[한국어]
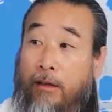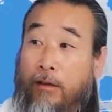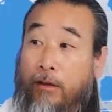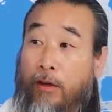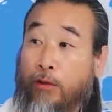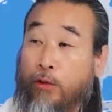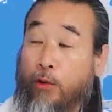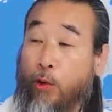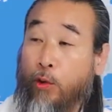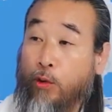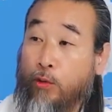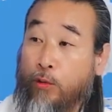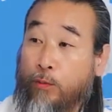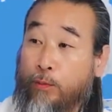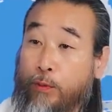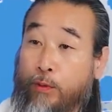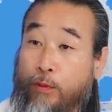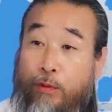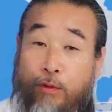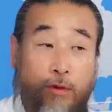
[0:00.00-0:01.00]

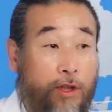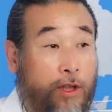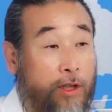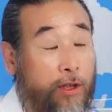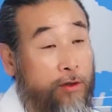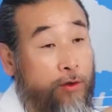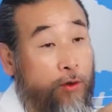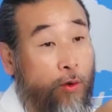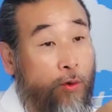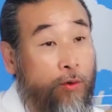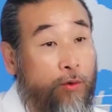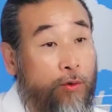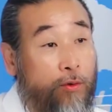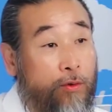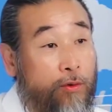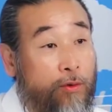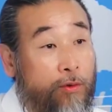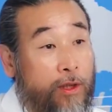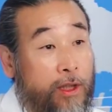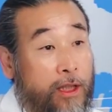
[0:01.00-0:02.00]
교육부 이게
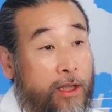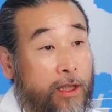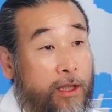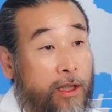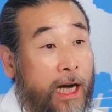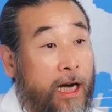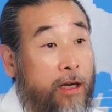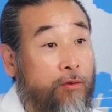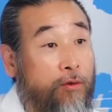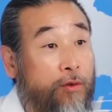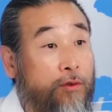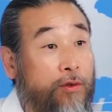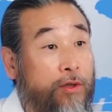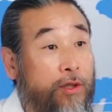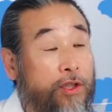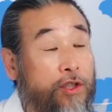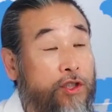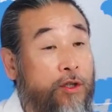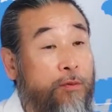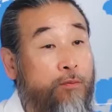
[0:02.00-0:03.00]
교육 이게 그
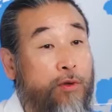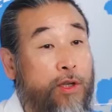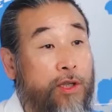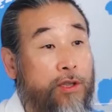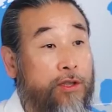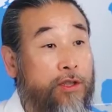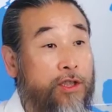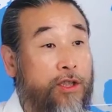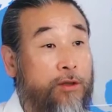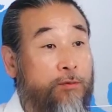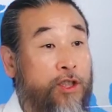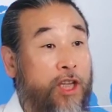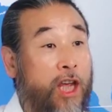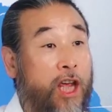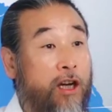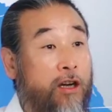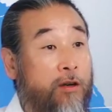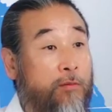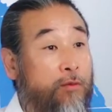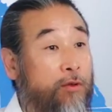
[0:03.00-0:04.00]
학교들이 정부에서 지금
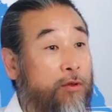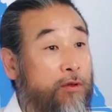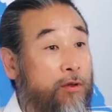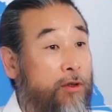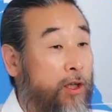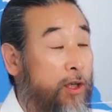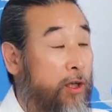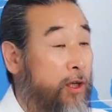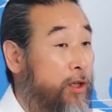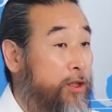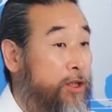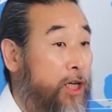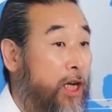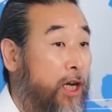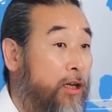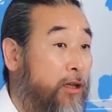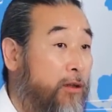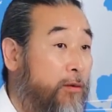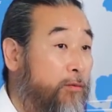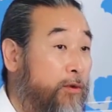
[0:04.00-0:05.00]
세금을
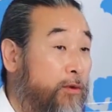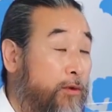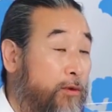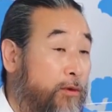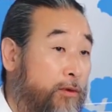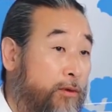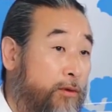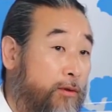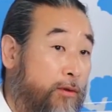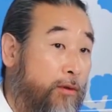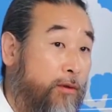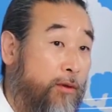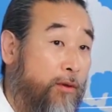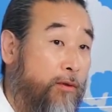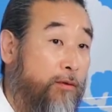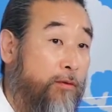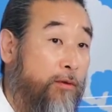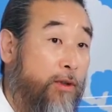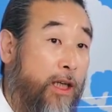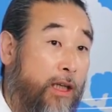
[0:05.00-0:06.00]

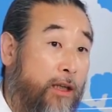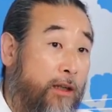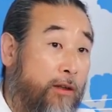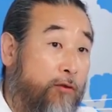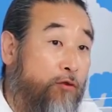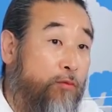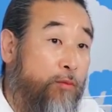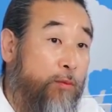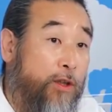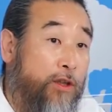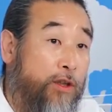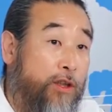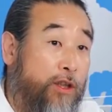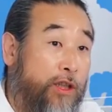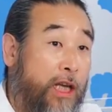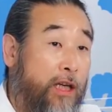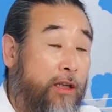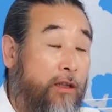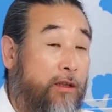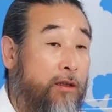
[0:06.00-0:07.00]
세금으로 우리가 국민들이
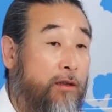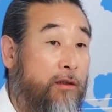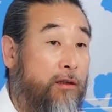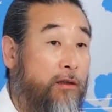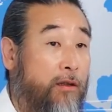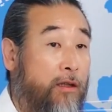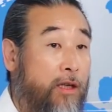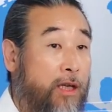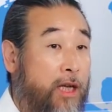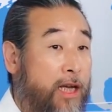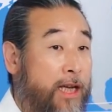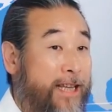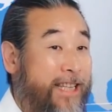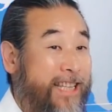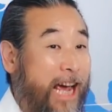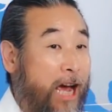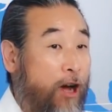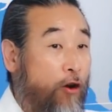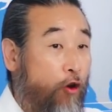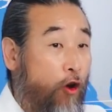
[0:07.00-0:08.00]
내는 거를
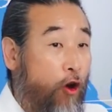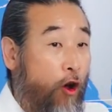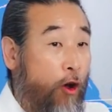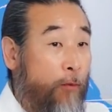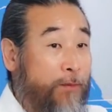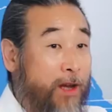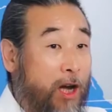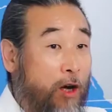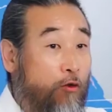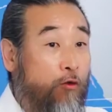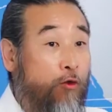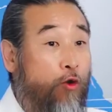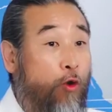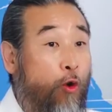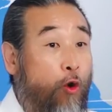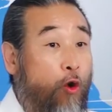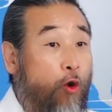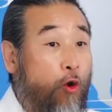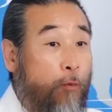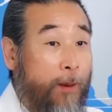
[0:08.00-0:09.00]
야금야금
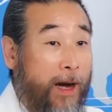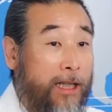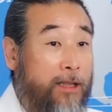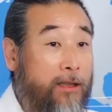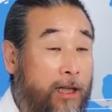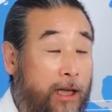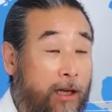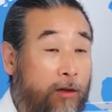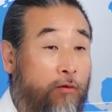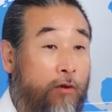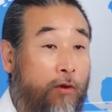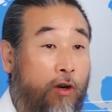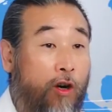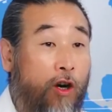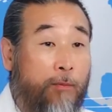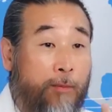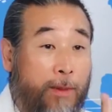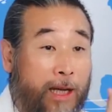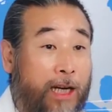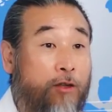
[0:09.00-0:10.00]
그거 받아갖고
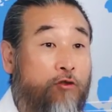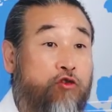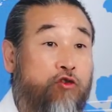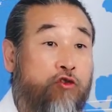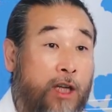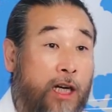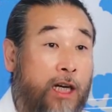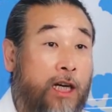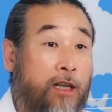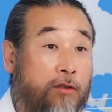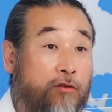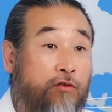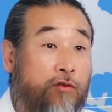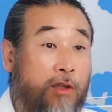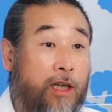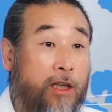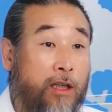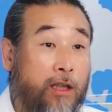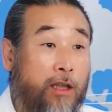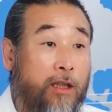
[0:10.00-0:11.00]
얼마나 충당하는 줄
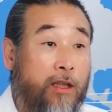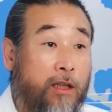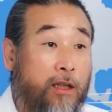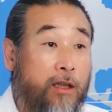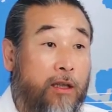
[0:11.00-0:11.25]
알아요?